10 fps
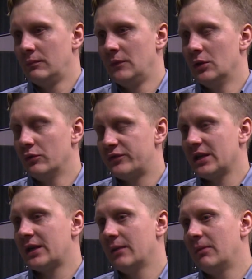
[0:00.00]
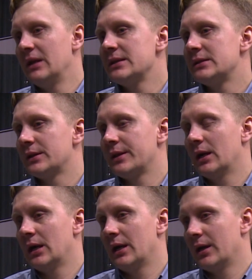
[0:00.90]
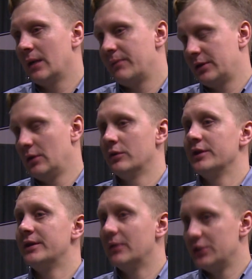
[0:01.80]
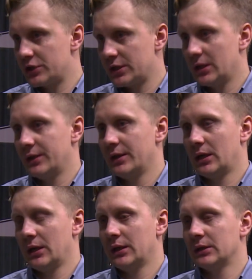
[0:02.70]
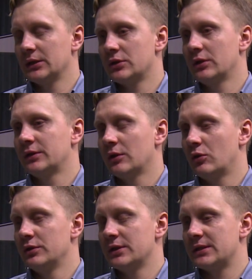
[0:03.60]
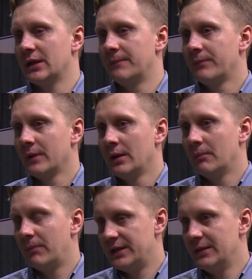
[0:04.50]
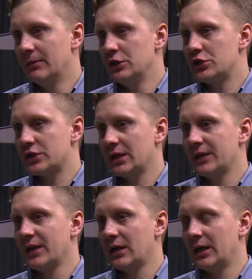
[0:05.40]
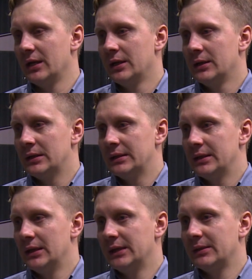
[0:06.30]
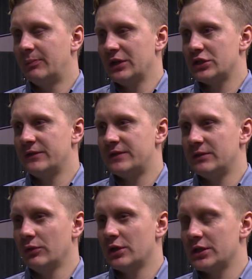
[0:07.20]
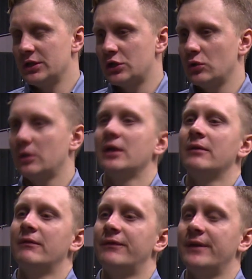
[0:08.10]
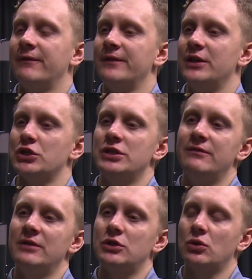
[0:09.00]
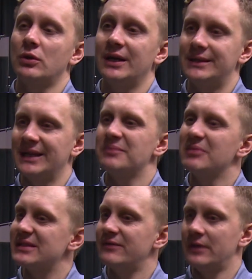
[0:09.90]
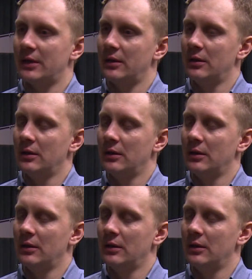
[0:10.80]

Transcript: Не, ну всякая болезнь – это определенно демоническая атака. И когда человек находится под демонической атакой, это прежде всего даже не столько там, внешний вид, сколько это атмосфера.